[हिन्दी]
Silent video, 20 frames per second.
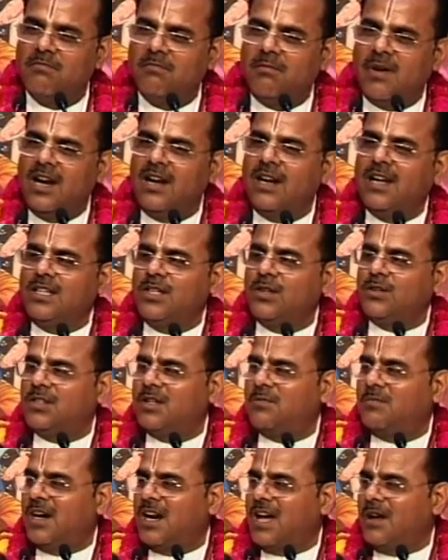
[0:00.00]
मल्ल युद्ध
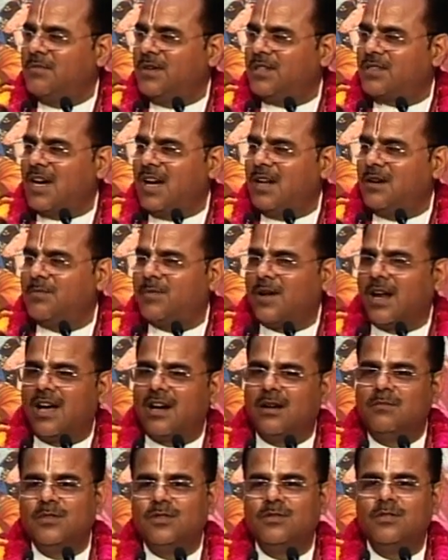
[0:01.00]
बड़ा विशाल
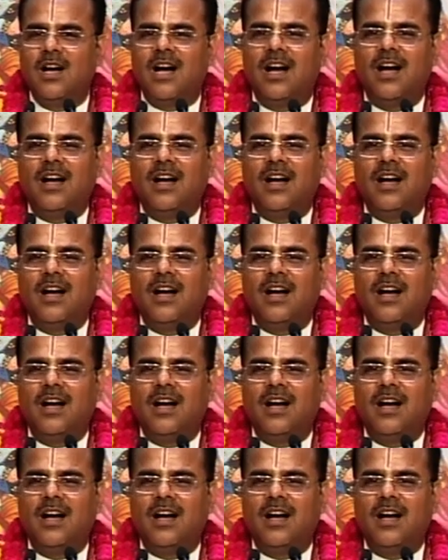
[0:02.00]
प्रारंभ हुआ